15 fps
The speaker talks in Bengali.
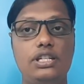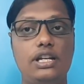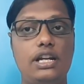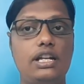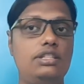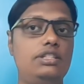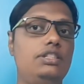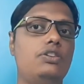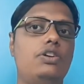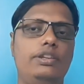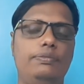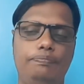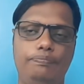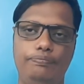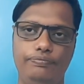শিক্ষাটা দিতে
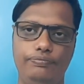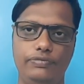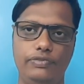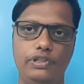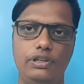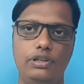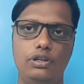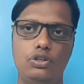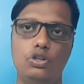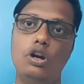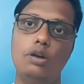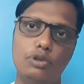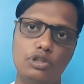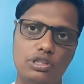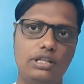হয়
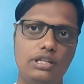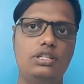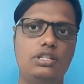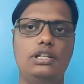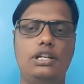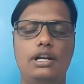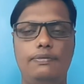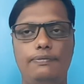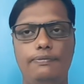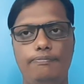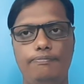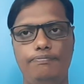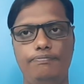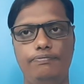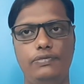সহাবস্থানের শিক্ষা
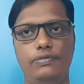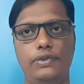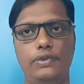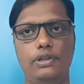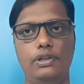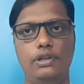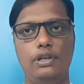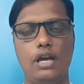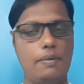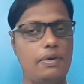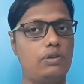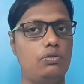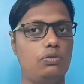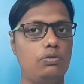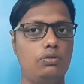
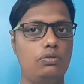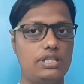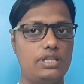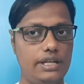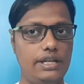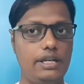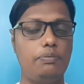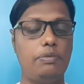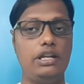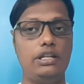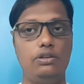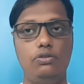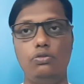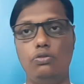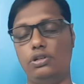আবার কোনো কোনো ছেলের
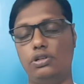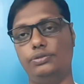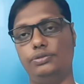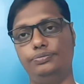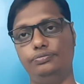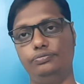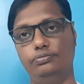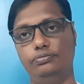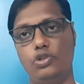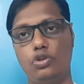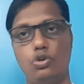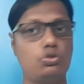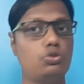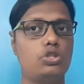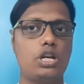বাড়ির লোক
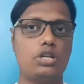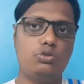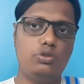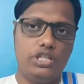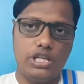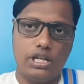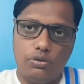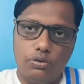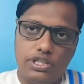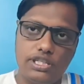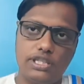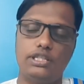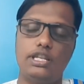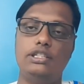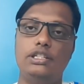শ্বশুর শাশুড়ি যারা
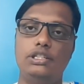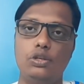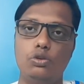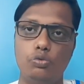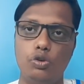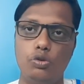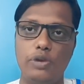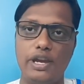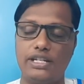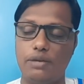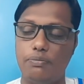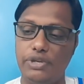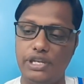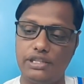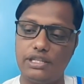হয়েছেন তাদেরকেও বলবো
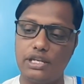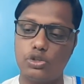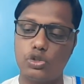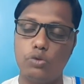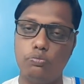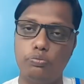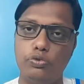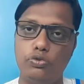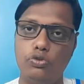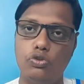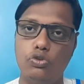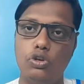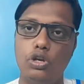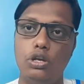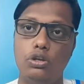একটা মেয়ে তার সম্পূর্ণ
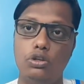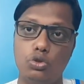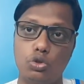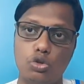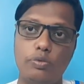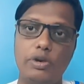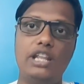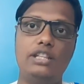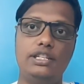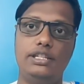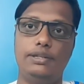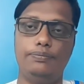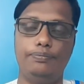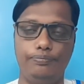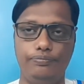ছোটোবেলা
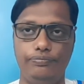থেকে